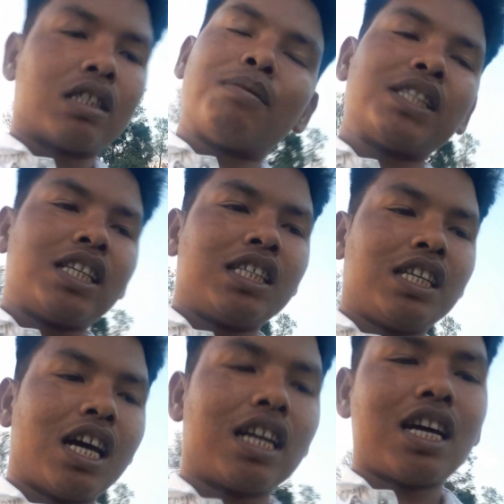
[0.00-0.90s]
समझ नहीं
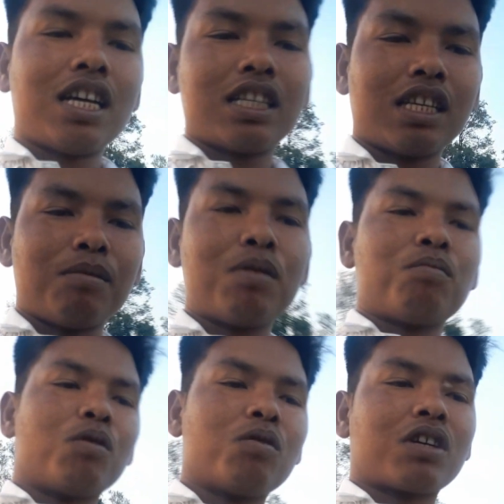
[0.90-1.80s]
आ रहा है कि अभी
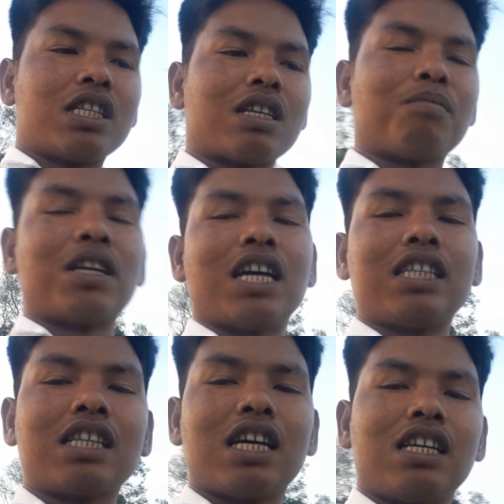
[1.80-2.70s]
ब्लॉग कैसा बनाया
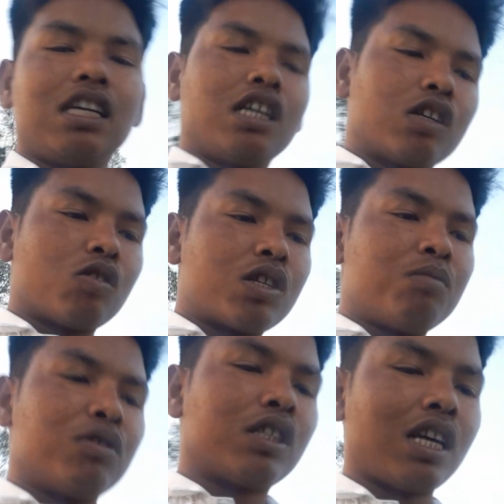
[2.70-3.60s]
जाए क्योंकि
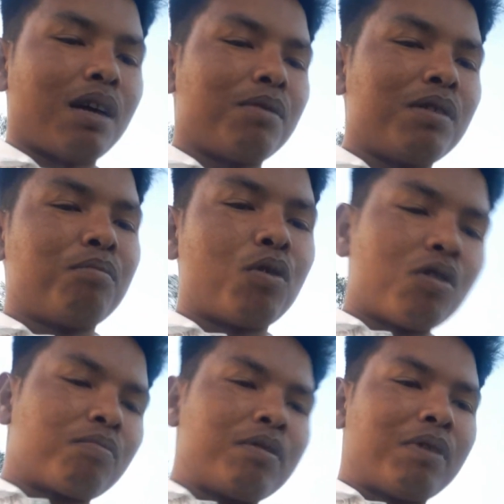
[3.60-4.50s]
मुझे अभी
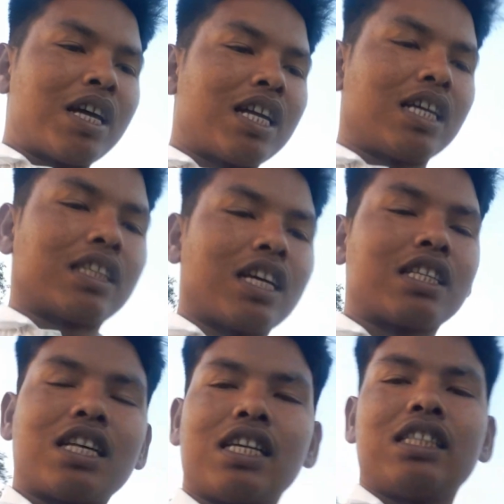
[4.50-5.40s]
ब्लॉग भी बनाना अच्छा
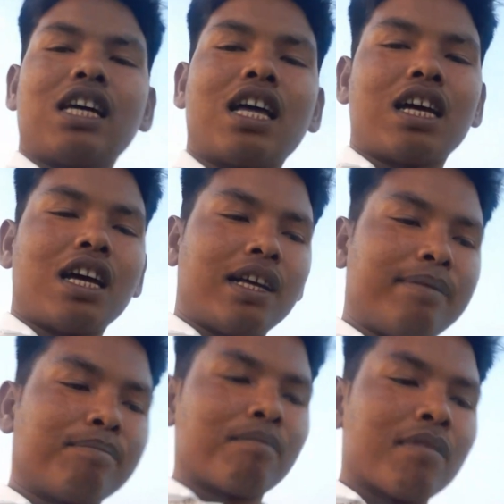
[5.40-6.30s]
सा नहीं आ रहा है
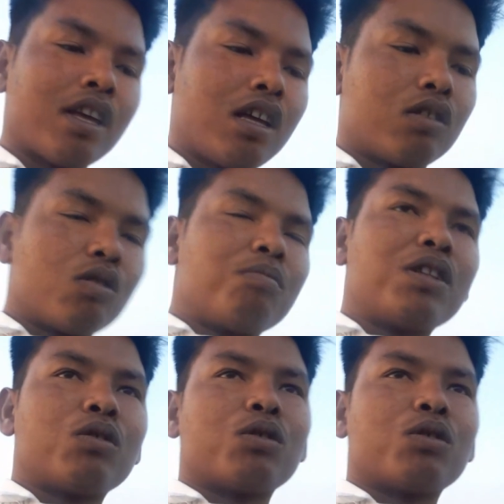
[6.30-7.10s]
तो मैं